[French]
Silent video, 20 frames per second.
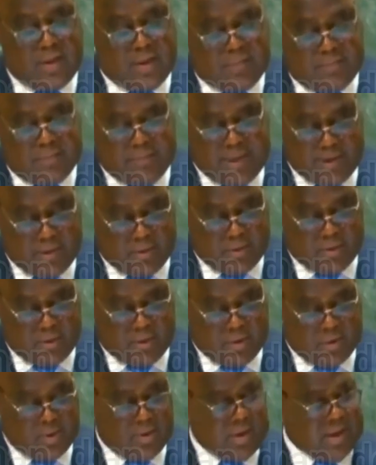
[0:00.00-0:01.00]
Bien
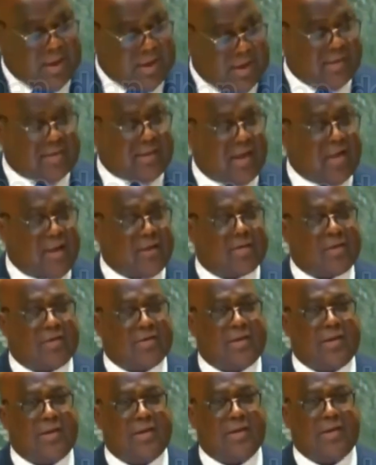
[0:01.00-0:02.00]
que les récentes
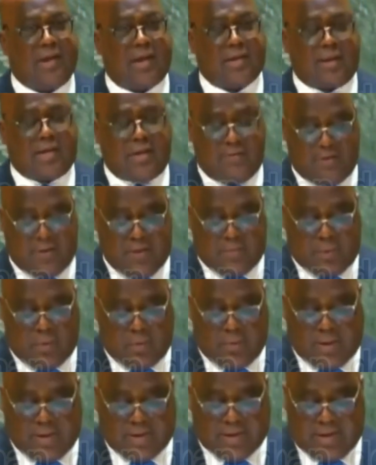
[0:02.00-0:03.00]
initiatives
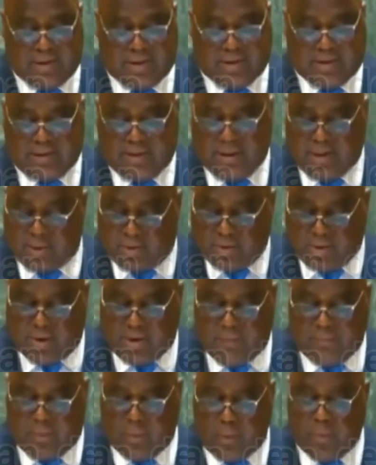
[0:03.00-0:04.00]
diplomatiques telles que
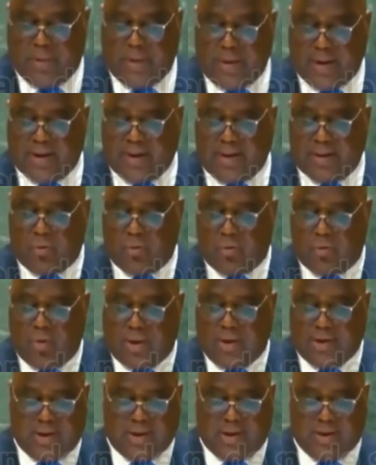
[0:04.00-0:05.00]
les pourparlers de
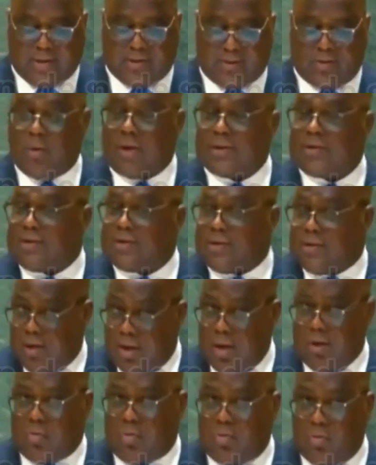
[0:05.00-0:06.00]
Luanda soient
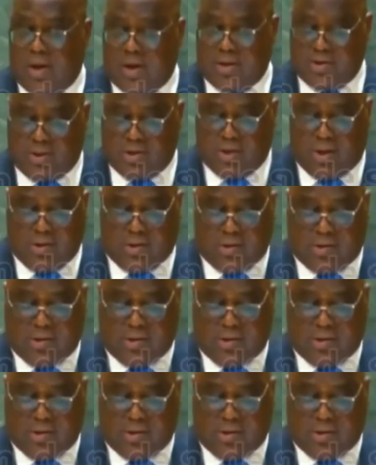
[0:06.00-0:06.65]
encourageantes,